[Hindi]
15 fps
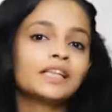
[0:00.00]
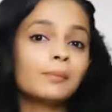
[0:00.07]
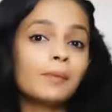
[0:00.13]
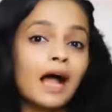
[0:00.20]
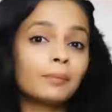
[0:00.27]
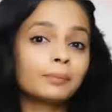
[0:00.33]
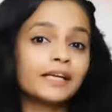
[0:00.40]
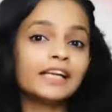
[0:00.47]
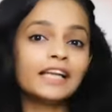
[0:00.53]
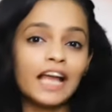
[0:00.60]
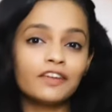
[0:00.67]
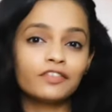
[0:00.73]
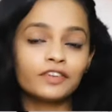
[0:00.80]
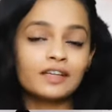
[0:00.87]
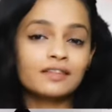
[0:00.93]
है मतलब आपकी
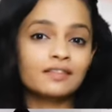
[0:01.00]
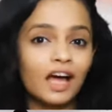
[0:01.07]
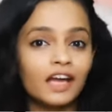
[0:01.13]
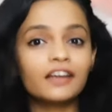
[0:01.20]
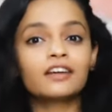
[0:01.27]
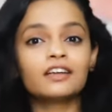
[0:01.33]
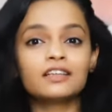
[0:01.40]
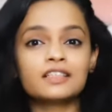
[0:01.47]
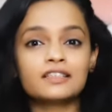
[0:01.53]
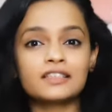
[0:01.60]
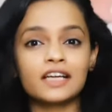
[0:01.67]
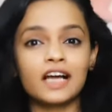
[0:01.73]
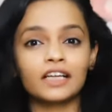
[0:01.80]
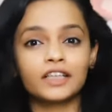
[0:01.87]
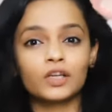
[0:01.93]
लाइफ के सारे कलर
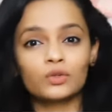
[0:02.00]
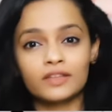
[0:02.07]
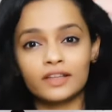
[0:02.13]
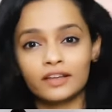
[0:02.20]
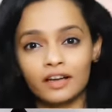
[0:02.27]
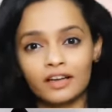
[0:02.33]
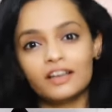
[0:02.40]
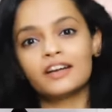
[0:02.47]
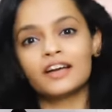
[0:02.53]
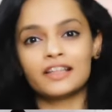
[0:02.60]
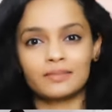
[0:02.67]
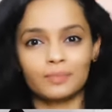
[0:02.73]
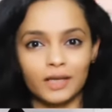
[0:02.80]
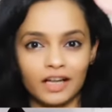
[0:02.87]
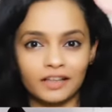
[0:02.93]
निकाल के उसे
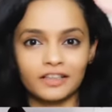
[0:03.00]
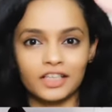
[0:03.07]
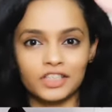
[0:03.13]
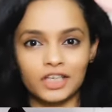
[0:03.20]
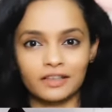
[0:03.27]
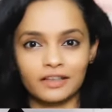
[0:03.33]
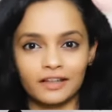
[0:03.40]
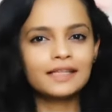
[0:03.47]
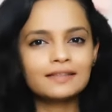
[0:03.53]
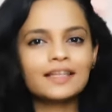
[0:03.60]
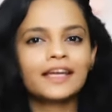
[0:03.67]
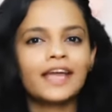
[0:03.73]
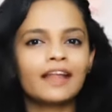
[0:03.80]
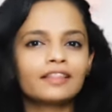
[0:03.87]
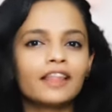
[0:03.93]
कलरलेस बना दिया जाता है
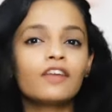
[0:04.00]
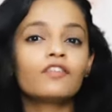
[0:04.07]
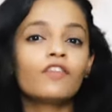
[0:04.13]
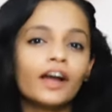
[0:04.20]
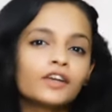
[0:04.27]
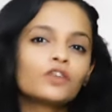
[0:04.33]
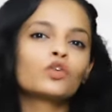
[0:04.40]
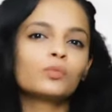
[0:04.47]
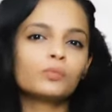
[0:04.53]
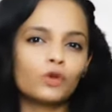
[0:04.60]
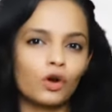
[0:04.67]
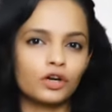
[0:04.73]
इसे कहते हैं व्हाइट रूम